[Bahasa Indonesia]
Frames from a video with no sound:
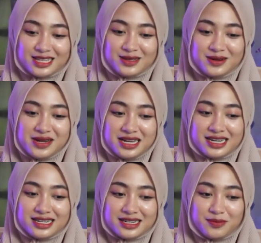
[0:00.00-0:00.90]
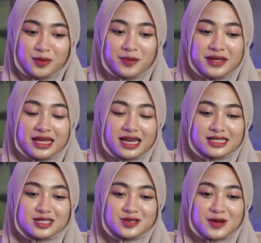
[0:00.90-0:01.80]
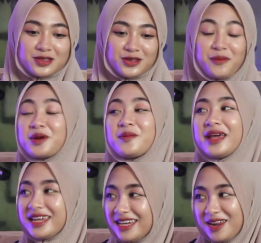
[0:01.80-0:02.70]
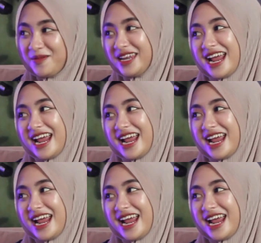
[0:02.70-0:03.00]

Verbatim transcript: itu uh, memberikan sesuatu yang berbeda daripada